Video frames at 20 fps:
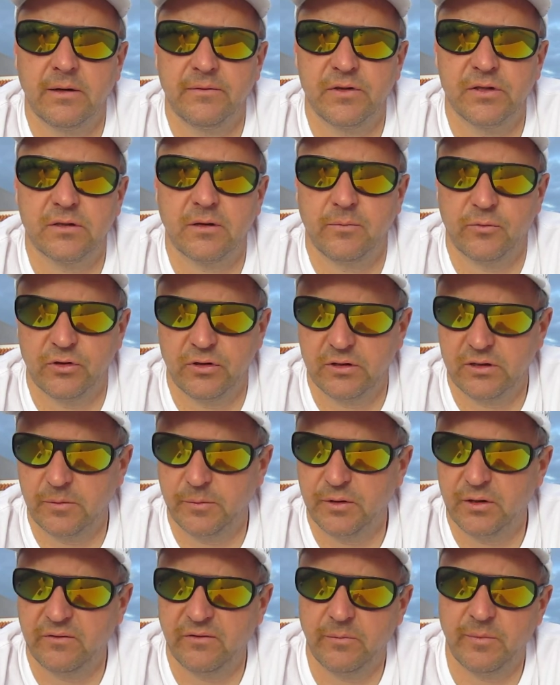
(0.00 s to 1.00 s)
Wszystko możecie
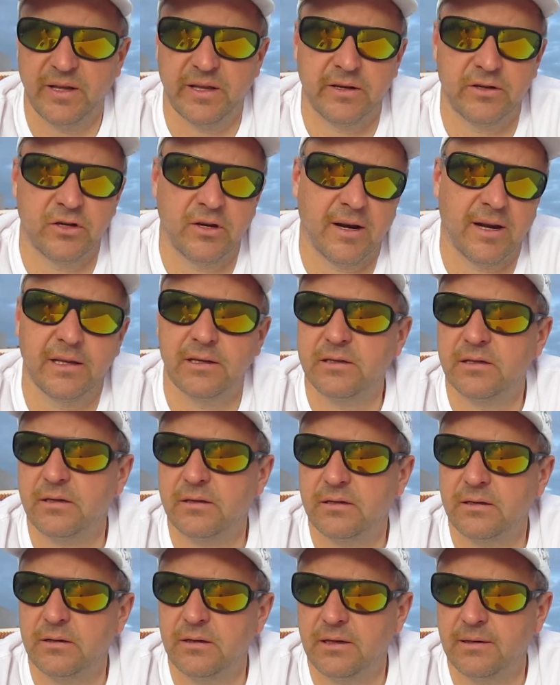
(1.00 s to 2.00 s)
sobie to wybadać
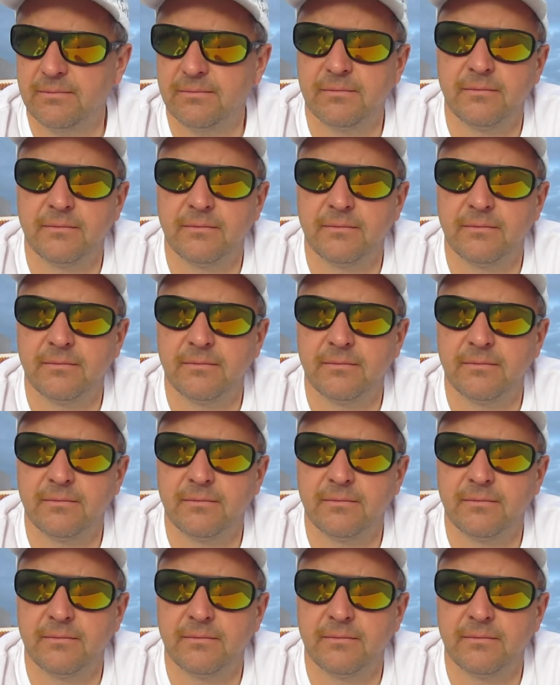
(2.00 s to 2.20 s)
radiestezyjnie.